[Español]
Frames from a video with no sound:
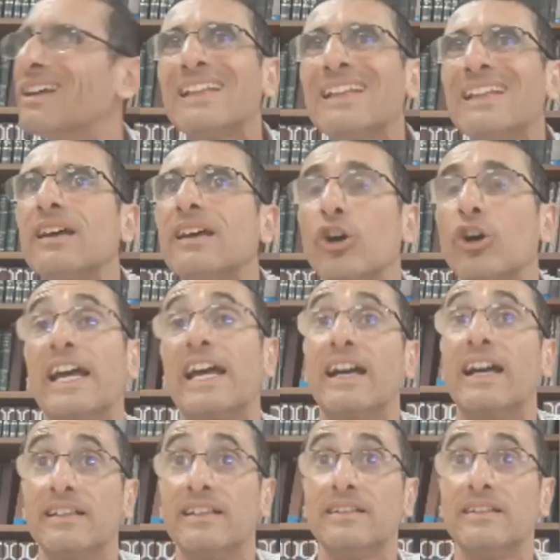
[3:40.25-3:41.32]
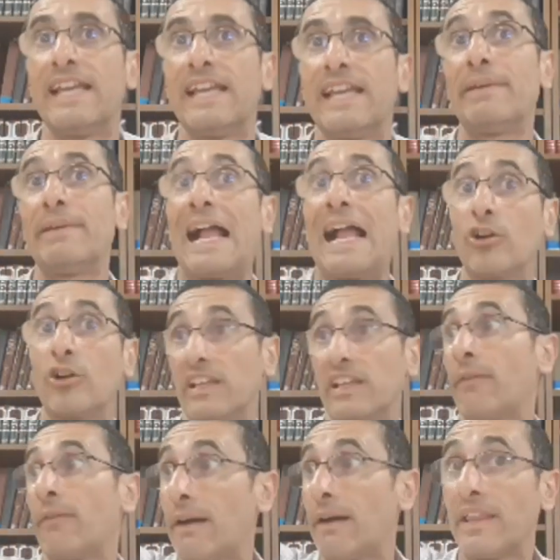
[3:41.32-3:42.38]
O sea, si había algo que
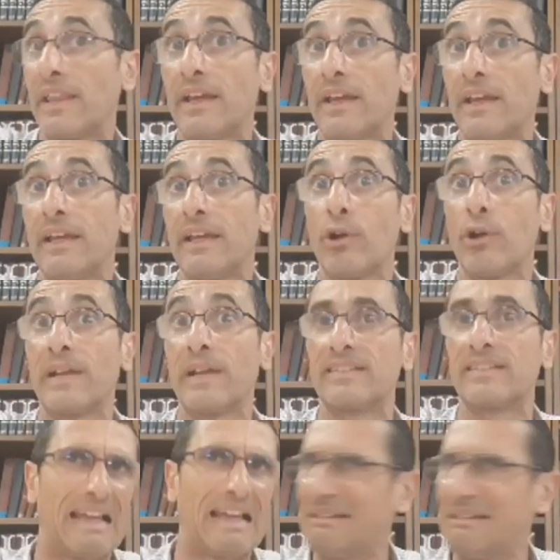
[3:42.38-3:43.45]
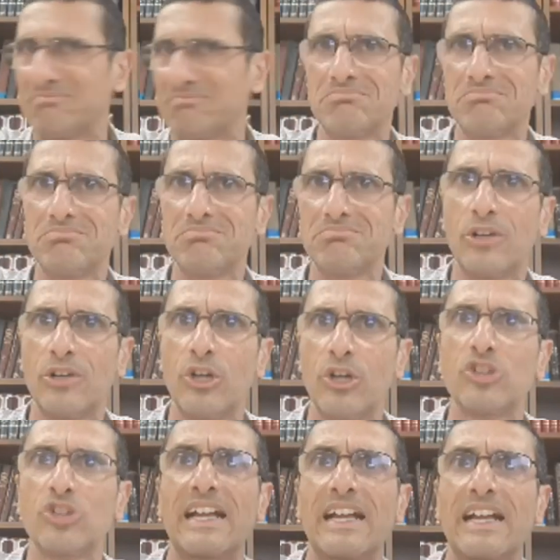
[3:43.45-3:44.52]
hablaba de volver a Israel, lo
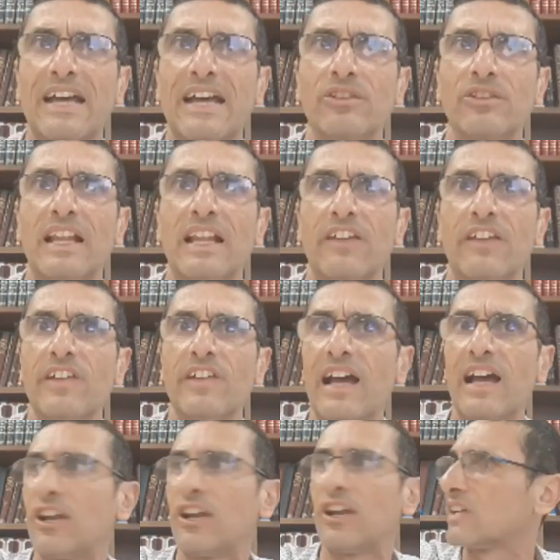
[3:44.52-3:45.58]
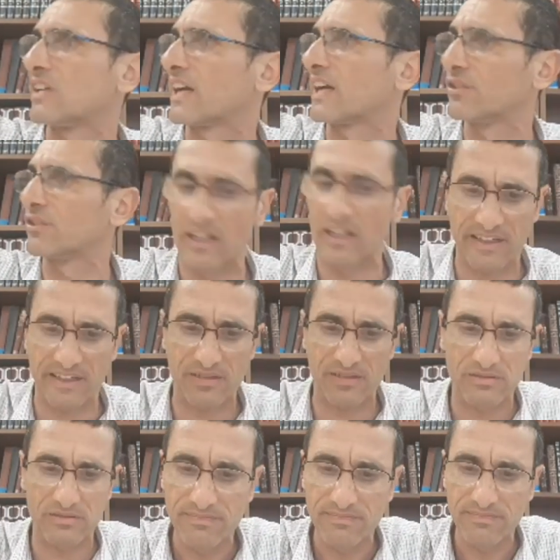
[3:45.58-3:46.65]
sacaron de la tefilá, lo sacaron del rezo.
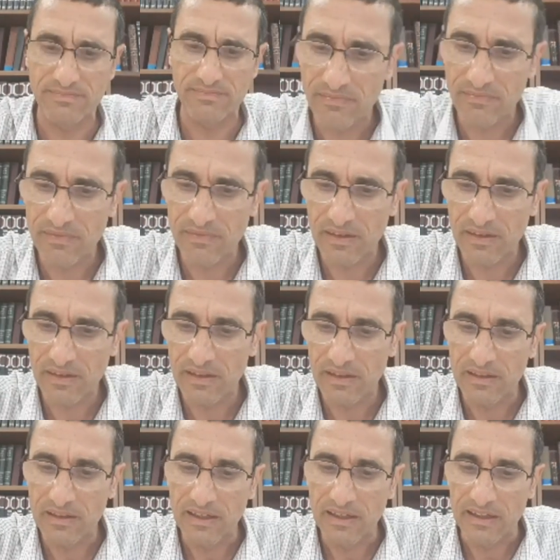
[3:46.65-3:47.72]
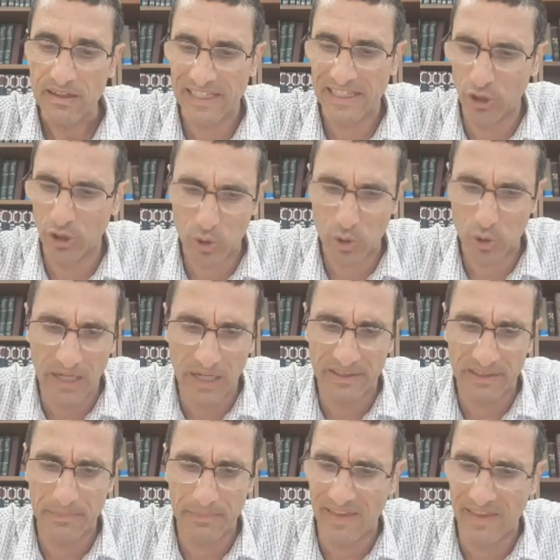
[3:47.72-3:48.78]
Reconstruir el
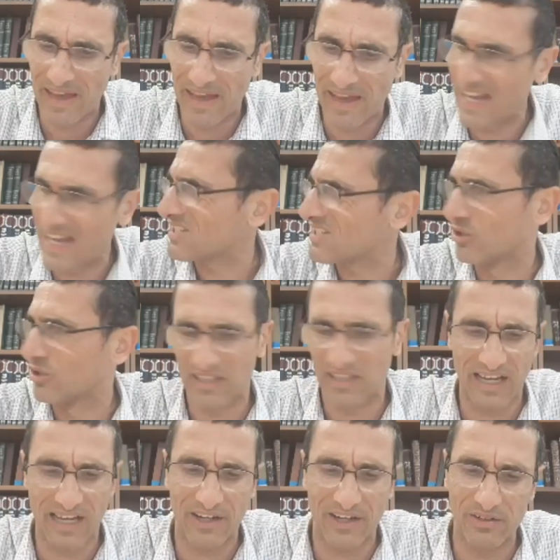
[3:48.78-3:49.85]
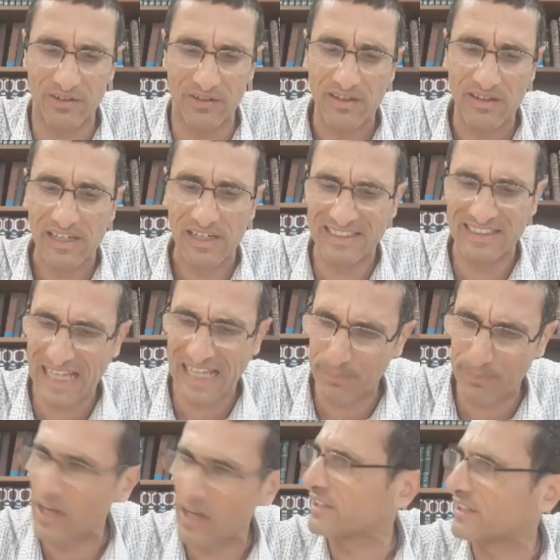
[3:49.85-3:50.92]
Betamigdash, lo sacaron. Rezar por el
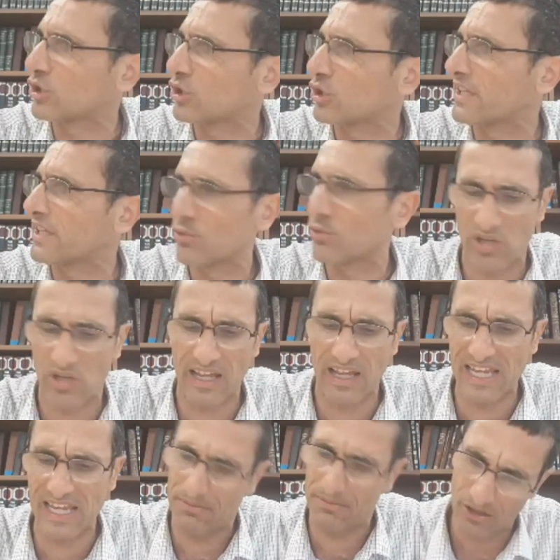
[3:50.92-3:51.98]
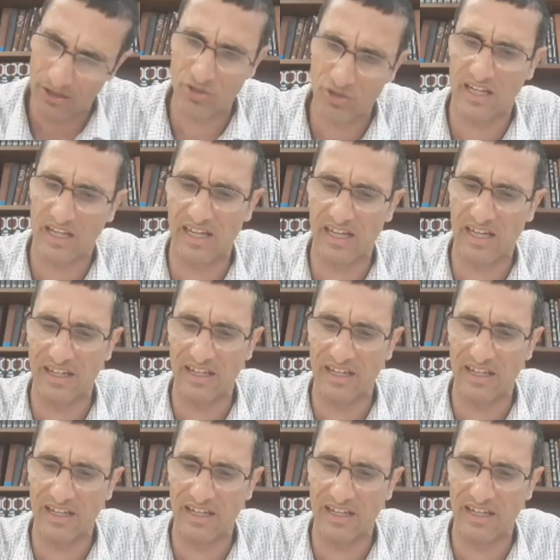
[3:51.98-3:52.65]
retorno a Jerusalén, lo sacaron.